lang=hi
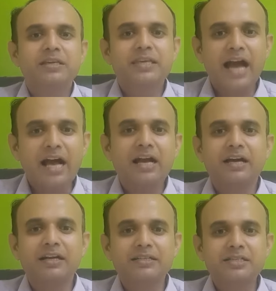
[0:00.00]
क्या
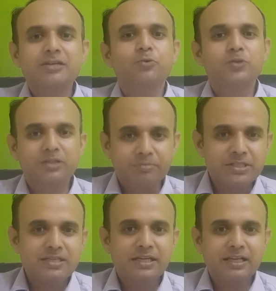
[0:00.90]
खाना चाहिए वो
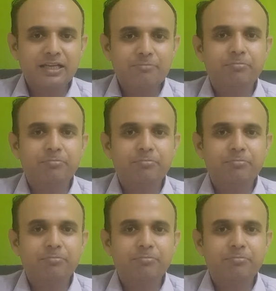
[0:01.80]
समझने के लिए